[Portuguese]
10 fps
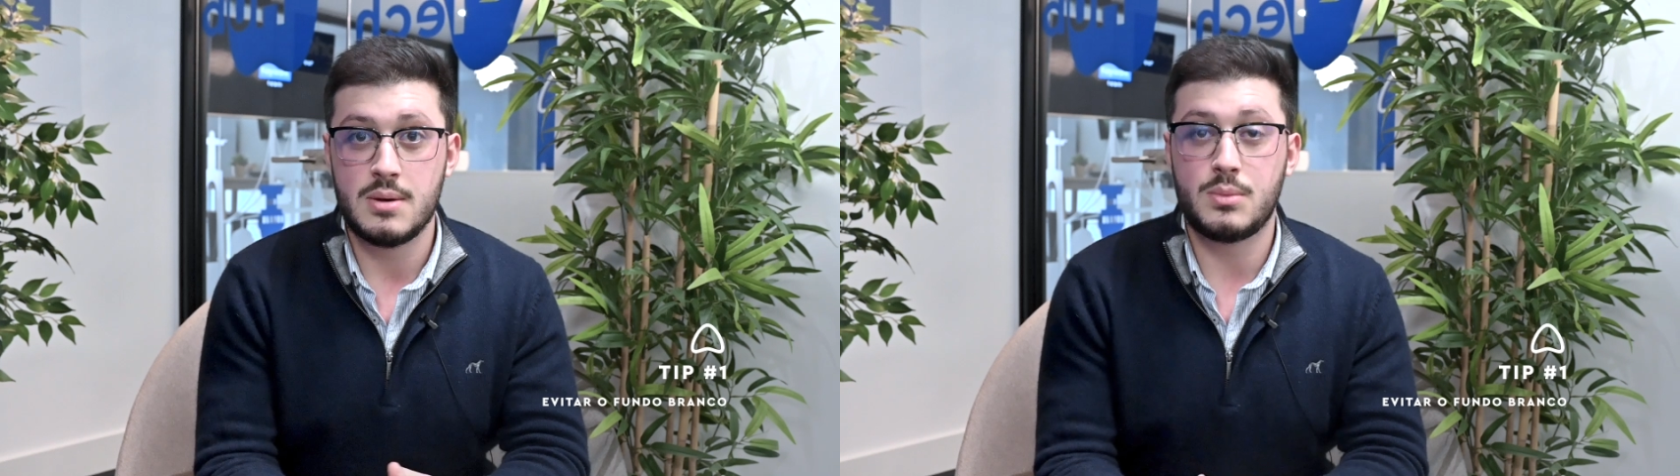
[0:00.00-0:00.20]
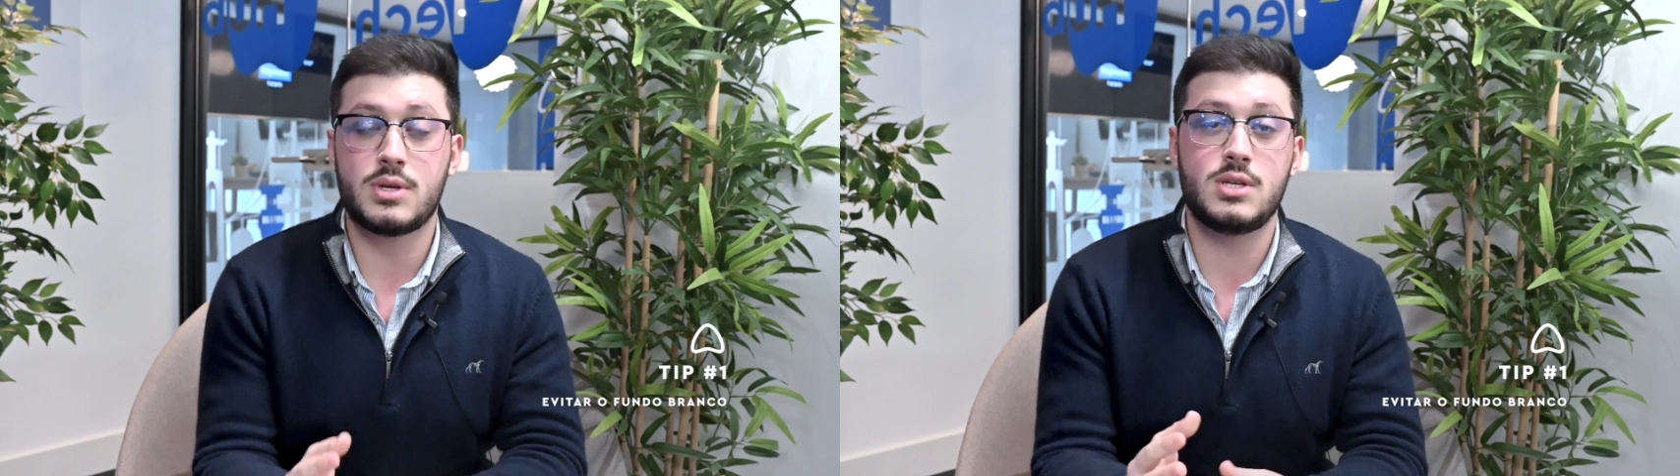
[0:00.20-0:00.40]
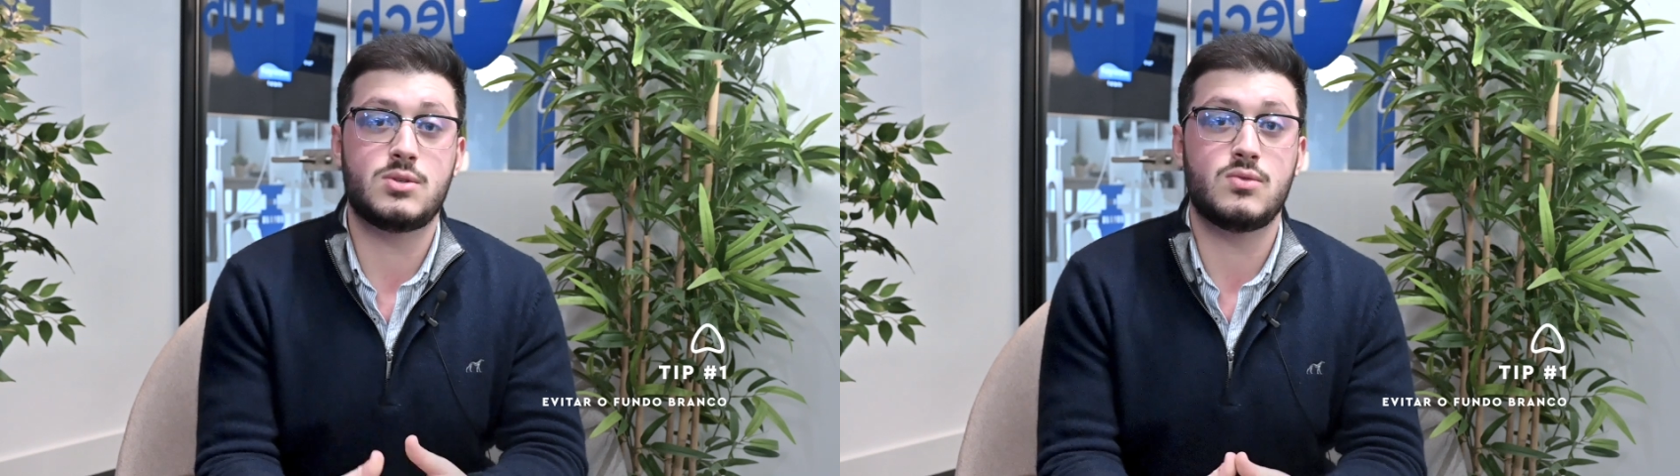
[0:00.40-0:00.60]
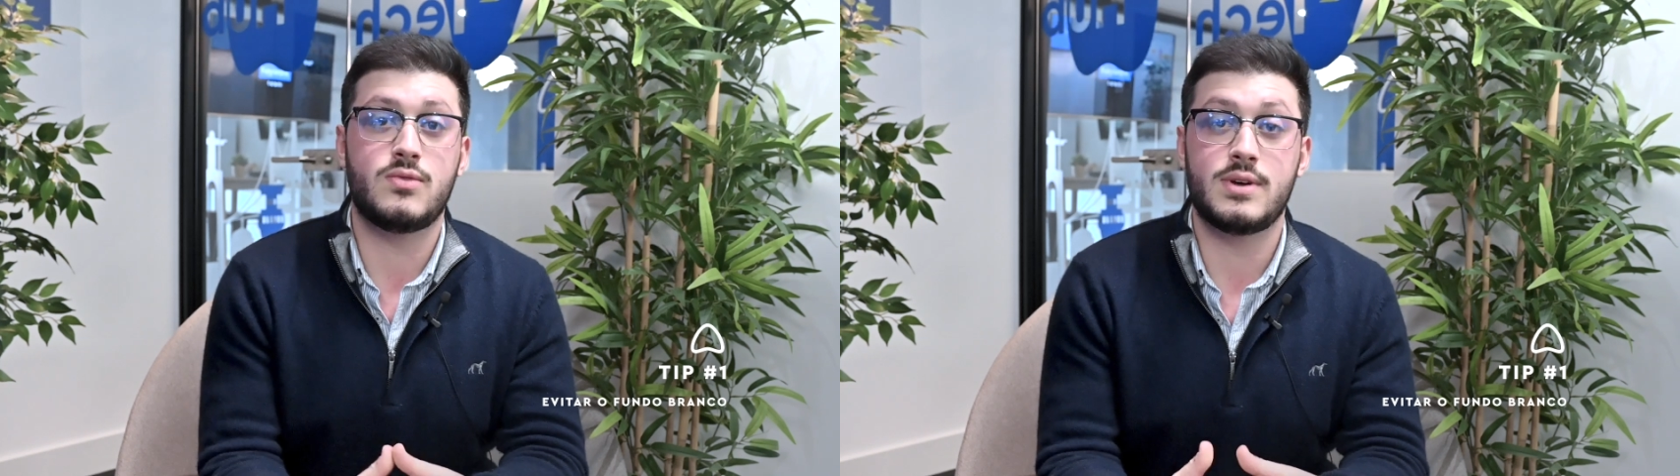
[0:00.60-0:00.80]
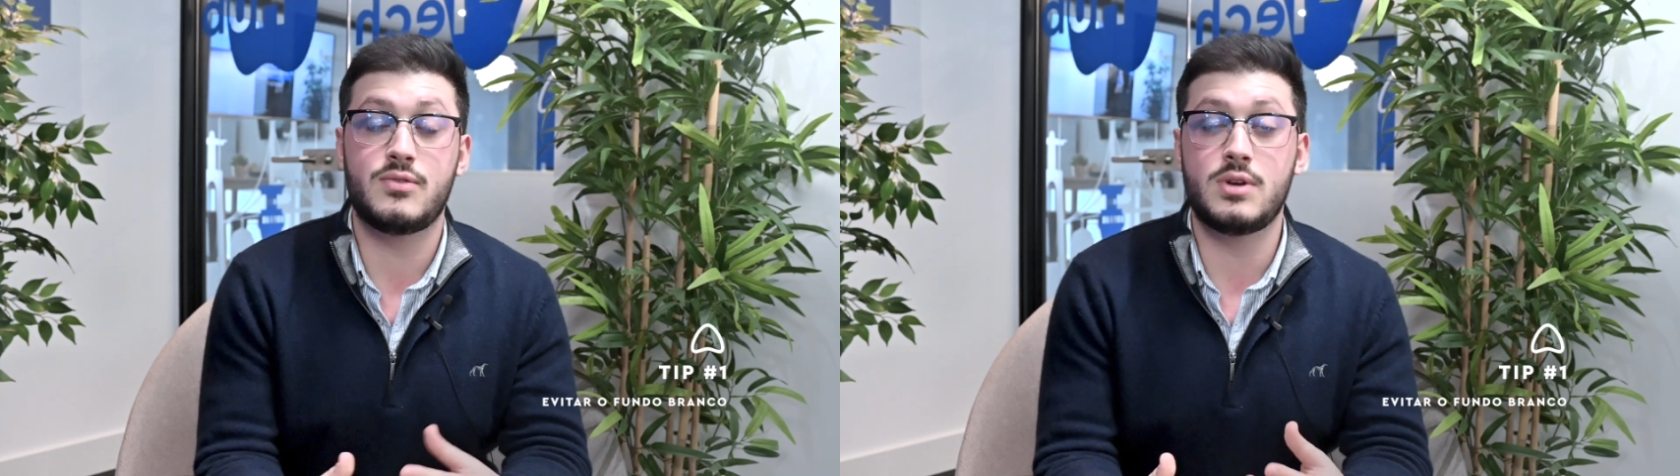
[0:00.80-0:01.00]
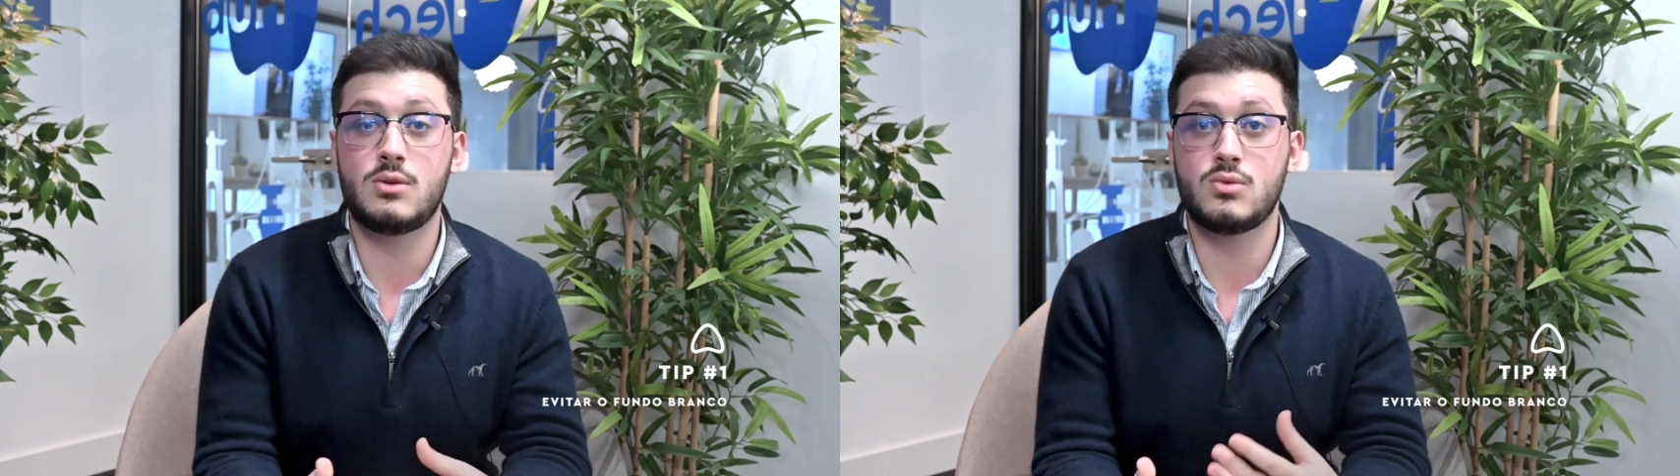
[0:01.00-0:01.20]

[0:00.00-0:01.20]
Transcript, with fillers: porque isso vai ferir